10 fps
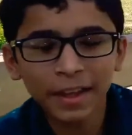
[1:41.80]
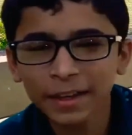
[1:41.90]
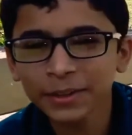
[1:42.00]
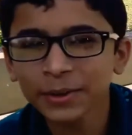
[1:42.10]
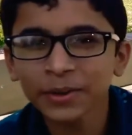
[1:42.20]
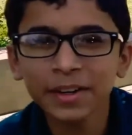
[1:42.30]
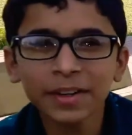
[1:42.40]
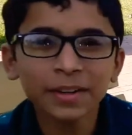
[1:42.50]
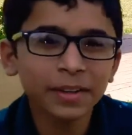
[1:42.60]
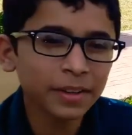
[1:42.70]
एक शोर
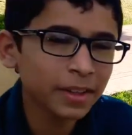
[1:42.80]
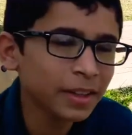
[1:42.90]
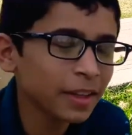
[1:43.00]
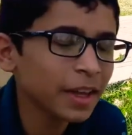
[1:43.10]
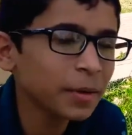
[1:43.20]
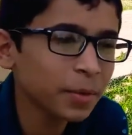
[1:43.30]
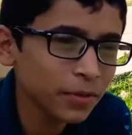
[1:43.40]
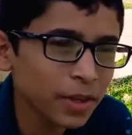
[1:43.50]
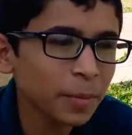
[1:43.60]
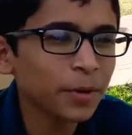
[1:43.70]
एक
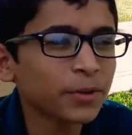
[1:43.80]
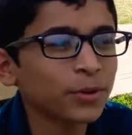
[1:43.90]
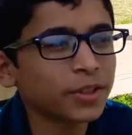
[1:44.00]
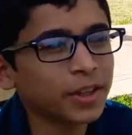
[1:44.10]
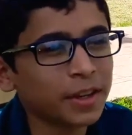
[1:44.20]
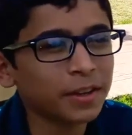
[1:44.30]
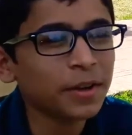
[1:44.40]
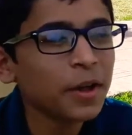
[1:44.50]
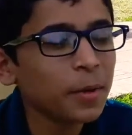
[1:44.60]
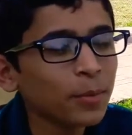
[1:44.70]
बीवी ने अपने शोर से कहा
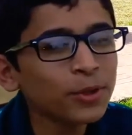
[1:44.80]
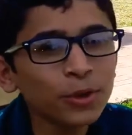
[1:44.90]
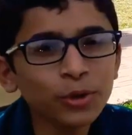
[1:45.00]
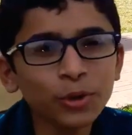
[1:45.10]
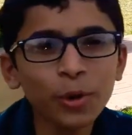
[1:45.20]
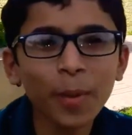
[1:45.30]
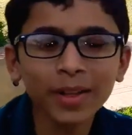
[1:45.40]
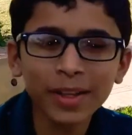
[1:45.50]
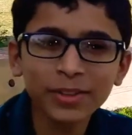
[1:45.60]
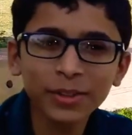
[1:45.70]
मुझे कोई दो
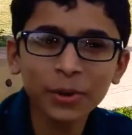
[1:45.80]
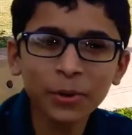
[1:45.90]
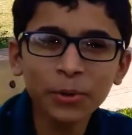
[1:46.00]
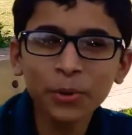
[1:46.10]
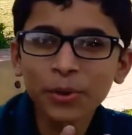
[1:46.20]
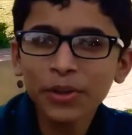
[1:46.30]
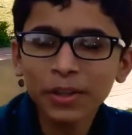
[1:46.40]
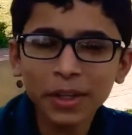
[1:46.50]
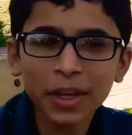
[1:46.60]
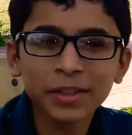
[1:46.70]
बातें ऐसी कहो
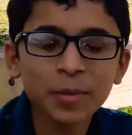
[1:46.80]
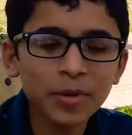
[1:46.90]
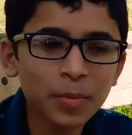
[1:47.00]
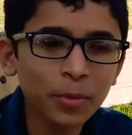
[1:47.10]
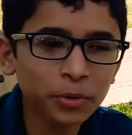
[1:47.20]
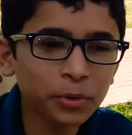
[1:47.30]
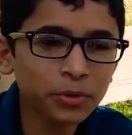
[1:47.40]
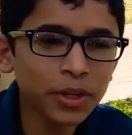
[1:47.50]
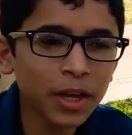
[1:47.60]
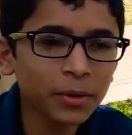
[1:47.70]
कि एक से मुझे बहुत
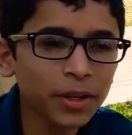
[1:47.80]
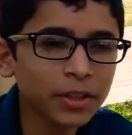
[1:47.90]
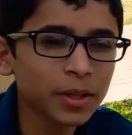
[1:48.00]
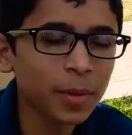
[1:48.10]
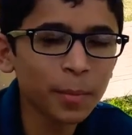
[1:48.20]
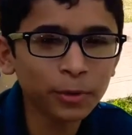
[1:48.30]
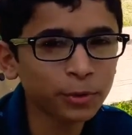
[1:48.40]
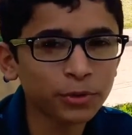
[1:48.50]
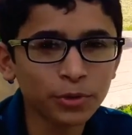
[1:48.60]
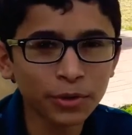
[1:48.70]
गुस्सा आए और एक से मैं बहुत
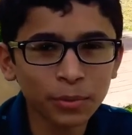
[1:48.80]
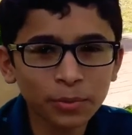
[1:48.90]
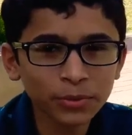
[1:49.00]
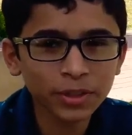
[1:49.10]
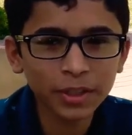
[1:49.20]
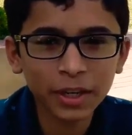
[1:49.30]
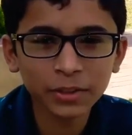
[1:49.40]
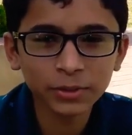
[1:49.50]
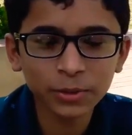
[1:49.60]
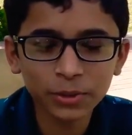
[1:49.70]
खुश हो जाऊँ उसने कहा
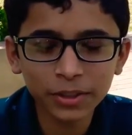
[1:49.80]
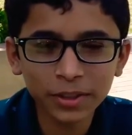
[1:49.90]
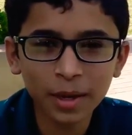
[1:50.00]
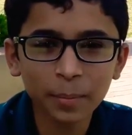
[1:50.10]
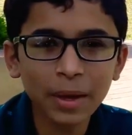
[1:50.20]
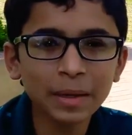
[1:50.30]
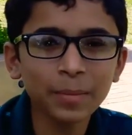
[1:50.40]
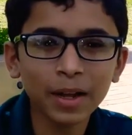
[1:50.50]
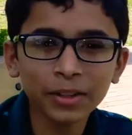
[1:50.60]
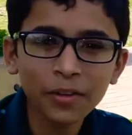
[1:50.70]
चलो ठीक है पहली
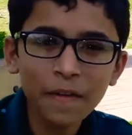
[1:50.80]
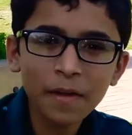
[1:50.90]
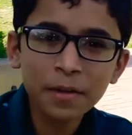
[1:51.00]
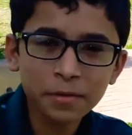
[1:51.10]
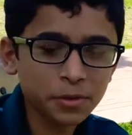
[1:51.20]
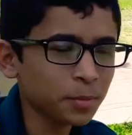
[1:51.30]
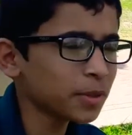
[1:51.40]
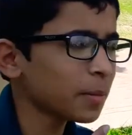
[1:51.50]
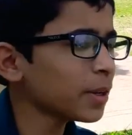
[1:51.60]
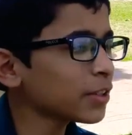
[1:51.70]
बात तुम
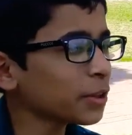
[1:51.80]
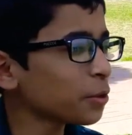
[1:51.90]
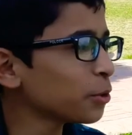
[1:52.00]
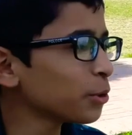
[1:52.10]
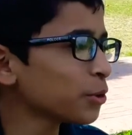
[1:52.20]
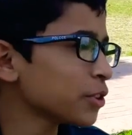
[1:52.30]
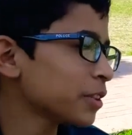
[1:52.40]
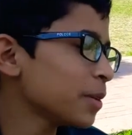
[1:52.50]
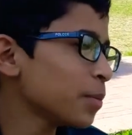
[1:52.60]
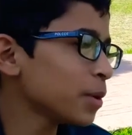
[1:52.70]
जब मेरे साथ होती हो तो
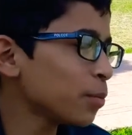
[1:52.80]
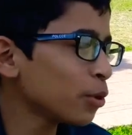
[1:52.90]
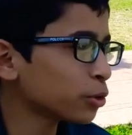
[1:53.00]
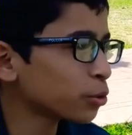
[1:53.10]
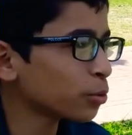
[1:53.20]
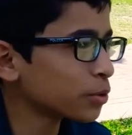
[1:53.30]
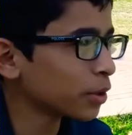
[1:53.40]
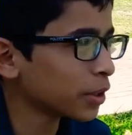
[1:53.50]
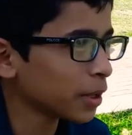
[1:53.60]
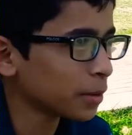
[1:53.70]
ज़िंदगी मेरी बहुत
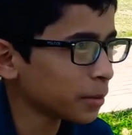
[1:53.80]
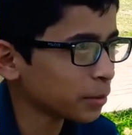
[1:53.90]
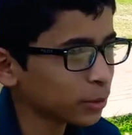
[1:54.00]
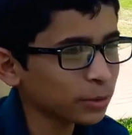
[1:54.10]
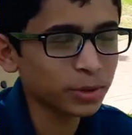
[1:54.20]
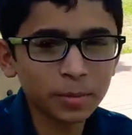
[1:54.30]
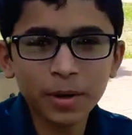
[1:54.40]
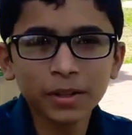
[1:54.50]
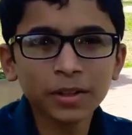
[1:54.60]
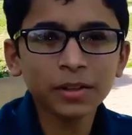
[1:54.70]
खूबसूरत है दूसरी
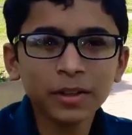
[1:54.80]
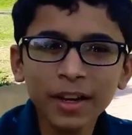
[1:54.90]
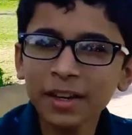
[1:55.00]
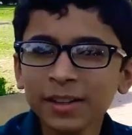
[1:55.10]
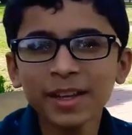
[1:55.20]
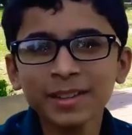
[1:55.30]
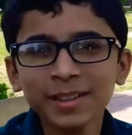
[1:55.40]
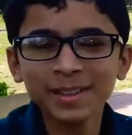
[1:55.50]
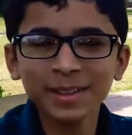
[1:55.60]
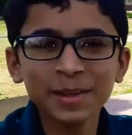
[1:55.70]
बात लनत है
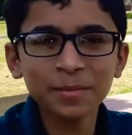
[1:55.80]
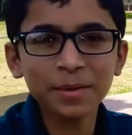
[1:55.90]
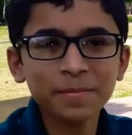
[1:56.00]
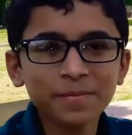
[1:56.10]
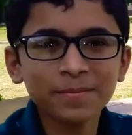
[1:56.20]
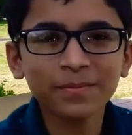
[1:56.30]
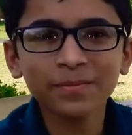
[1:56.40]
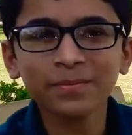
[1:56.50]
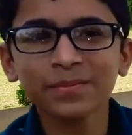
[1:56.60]
ऐसी ज़िंदगी पे